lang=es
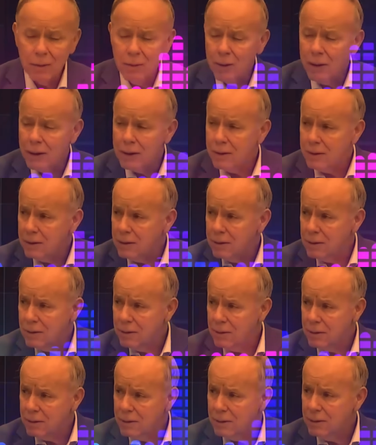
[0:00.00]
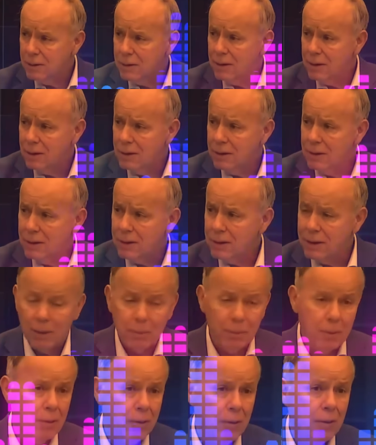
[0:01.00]
Cuba.
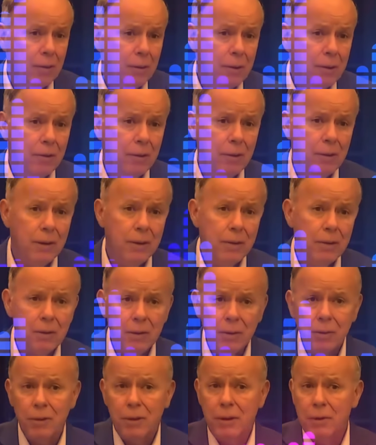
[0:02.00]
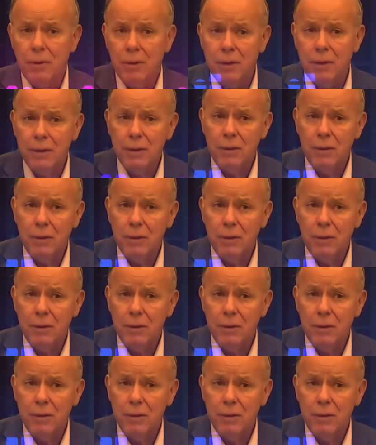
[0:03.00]
Tampoco lo veo en Nueva York, porque en Nueva